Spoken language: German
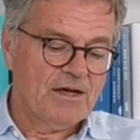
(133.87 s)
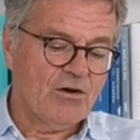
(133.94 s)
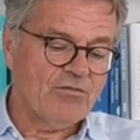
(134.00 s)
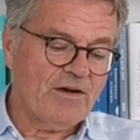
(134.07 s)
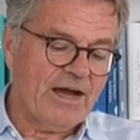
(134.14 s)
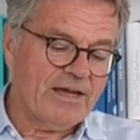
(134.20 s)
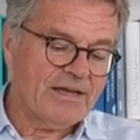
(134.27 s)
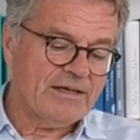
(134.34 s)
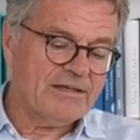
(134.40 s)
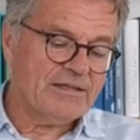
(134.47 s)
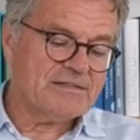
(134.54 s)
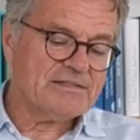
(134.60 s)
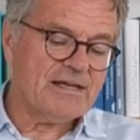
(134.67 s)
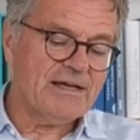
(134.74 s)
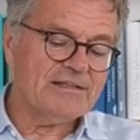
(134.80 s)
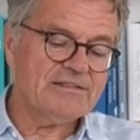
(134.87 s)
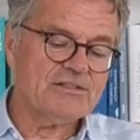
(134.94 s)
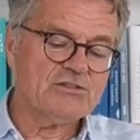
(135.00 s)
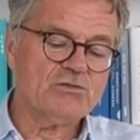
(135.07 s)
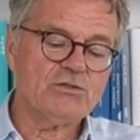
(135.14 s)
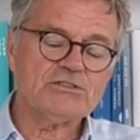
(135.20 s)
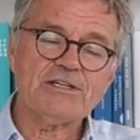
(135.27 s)
Auf einer
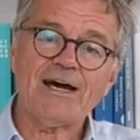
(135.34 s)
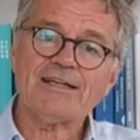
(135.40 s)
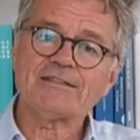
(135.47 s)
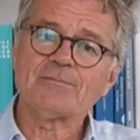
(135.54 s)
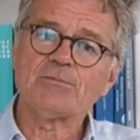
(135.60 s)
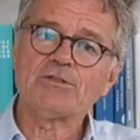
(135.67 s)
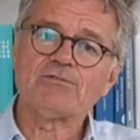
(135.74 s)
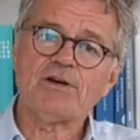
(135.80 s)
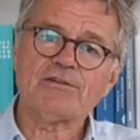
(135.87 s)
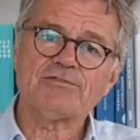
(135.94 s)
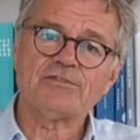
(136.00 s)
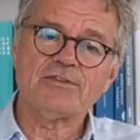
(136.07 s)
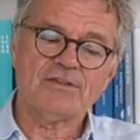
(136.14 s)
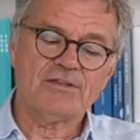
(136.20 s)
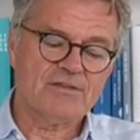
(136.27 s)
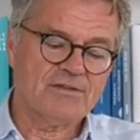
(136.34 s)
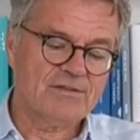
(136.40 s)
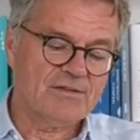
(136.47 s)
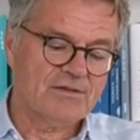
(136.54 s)
Seite Soldaten mit Waffen,